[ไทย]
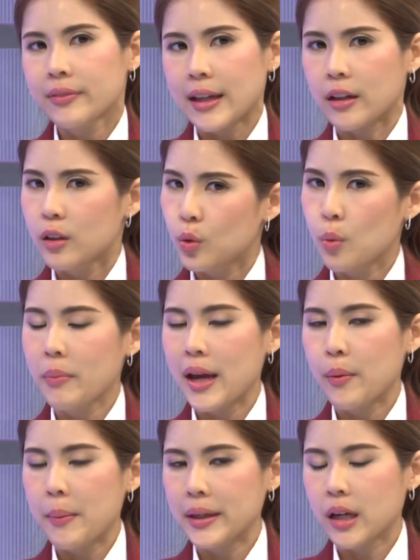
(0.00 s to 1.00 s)
แต่ก็รู้ไหม
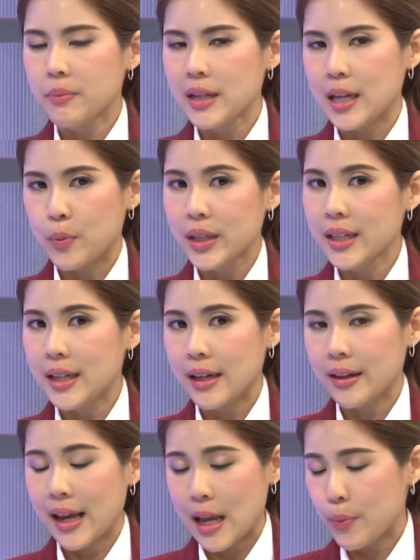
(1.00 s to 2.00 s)
ว่ามันก็มีอีกวิธี
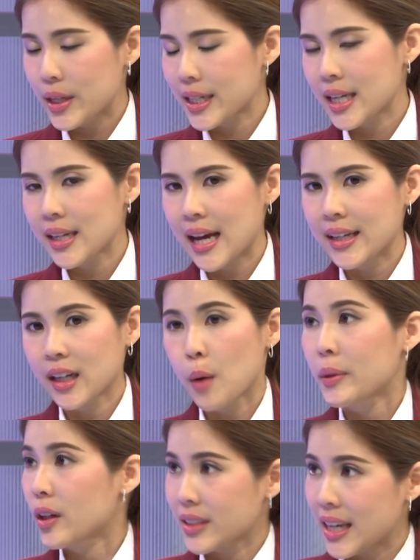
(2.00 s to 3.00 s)
หลายๆวิธีนะที่เขา
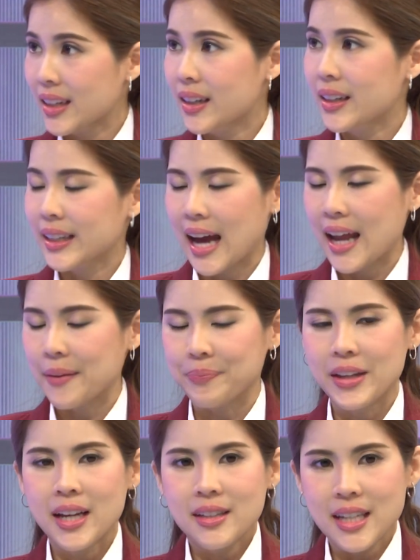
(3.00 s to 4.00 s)
ไม่ต้องใช้เงินกัน
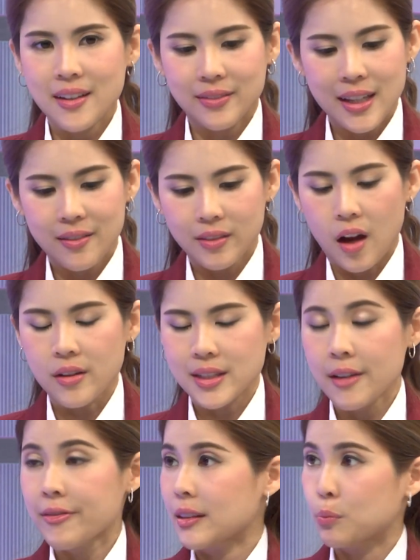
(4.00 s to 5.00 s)
เช่น TikTok
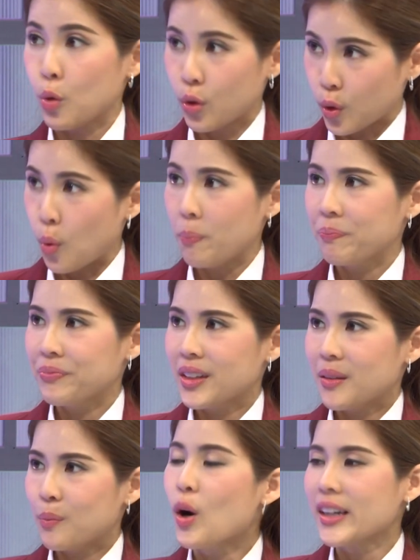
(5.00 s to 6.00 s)
เช่น Facebook Group
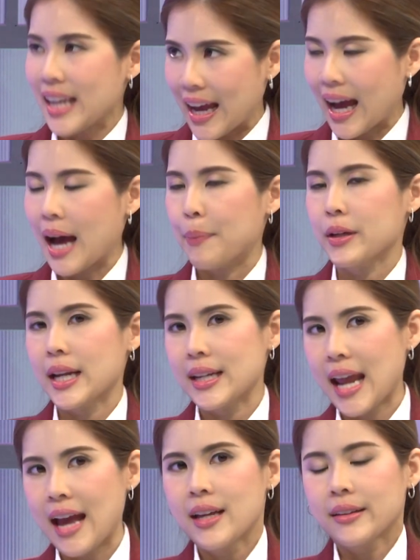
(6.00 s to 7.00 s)
พวกเนี้ยค่ะเพราะนั้น
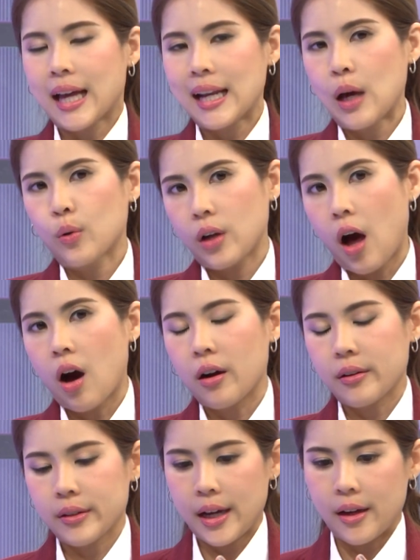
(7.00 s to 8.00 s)
เนี่ยถ้าเราลอง
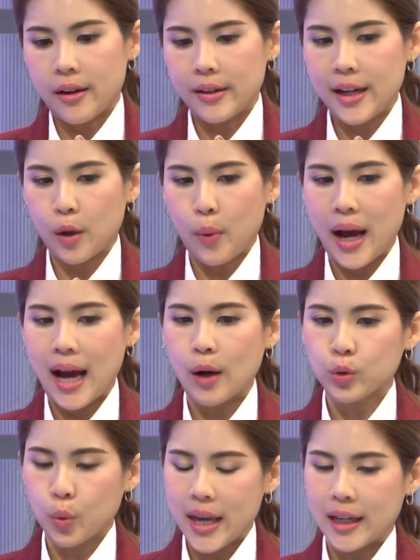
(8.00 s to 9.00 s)
เรียกว่า
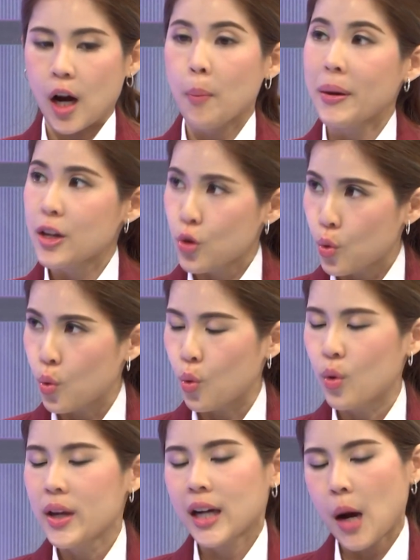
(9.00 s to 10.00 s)
เอาตัวเองเข้าไปอยู่
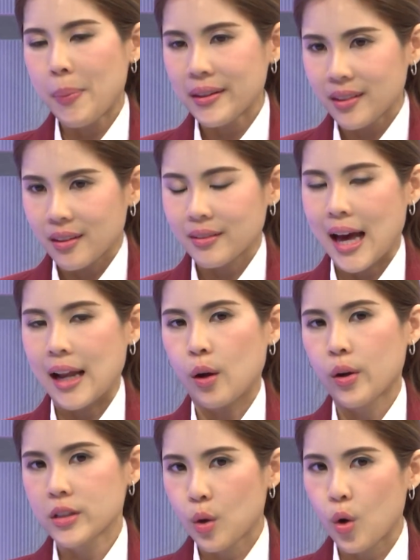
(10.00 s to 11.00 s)
เข้าไปศึกษาเรา
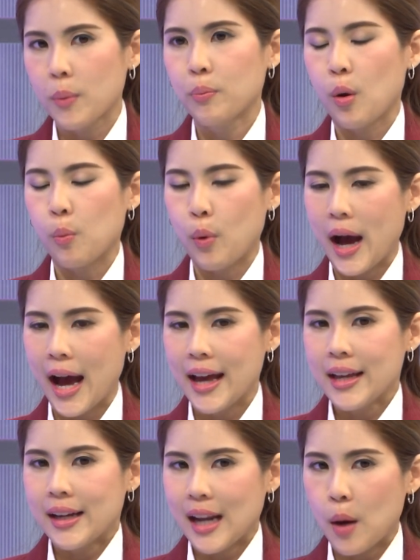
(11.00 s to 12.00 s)
ก็จะค้นพบว่า
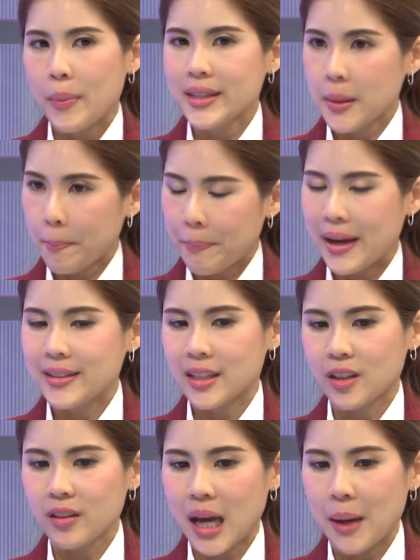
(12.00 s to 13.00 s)
เราไม่จำเป็นจะต้อง